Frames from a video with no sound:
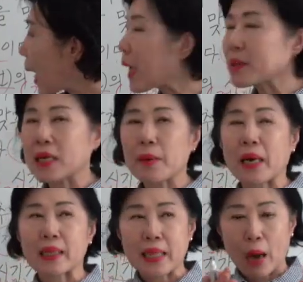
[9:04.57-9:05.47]
아까 제가
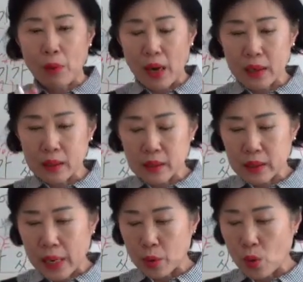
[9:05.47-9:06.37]
말한 당화를
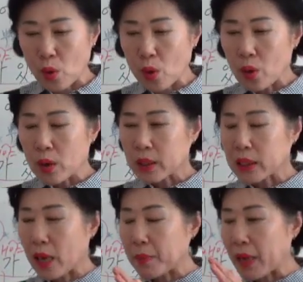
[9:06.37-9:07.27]
했고 그
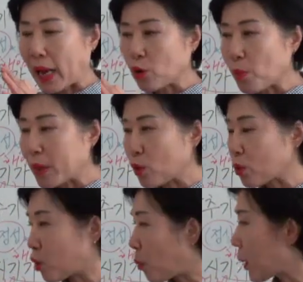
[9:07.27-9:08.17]
다음에 알코올
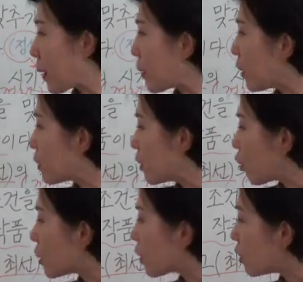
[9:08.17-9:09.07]
발효로 넘어가면
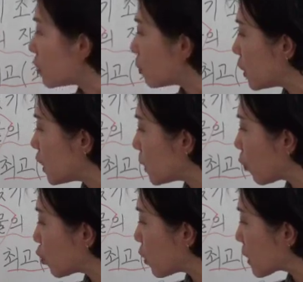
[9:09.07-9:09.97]
여기서는 뭐
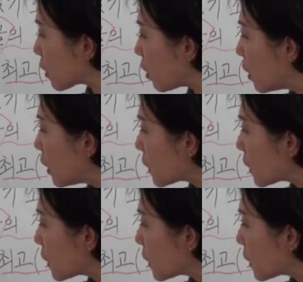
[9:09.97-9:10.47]
25도에서